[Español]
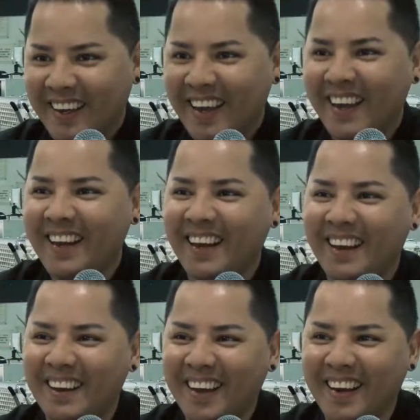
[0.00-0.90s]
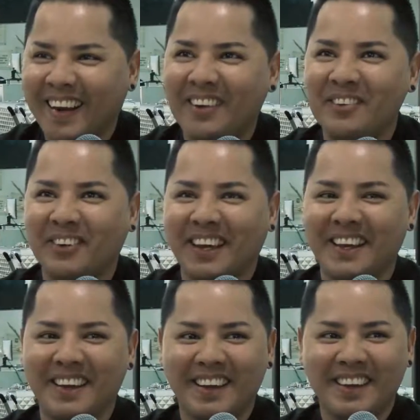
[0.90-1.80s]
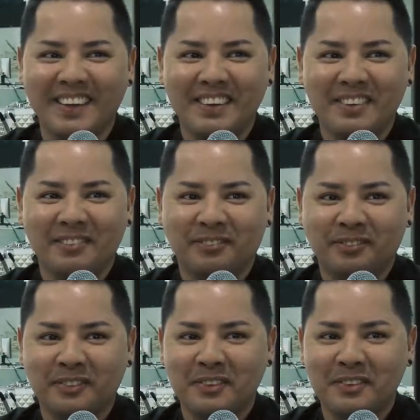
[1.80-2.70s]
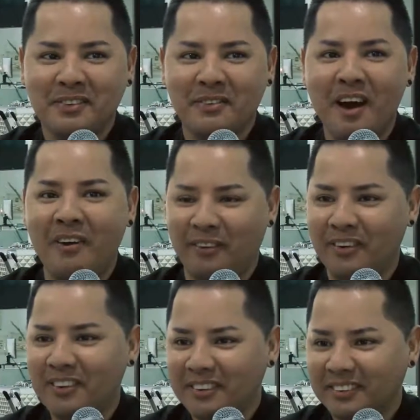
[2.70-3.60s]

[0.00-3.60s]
Era, era como que, wow, ¿no?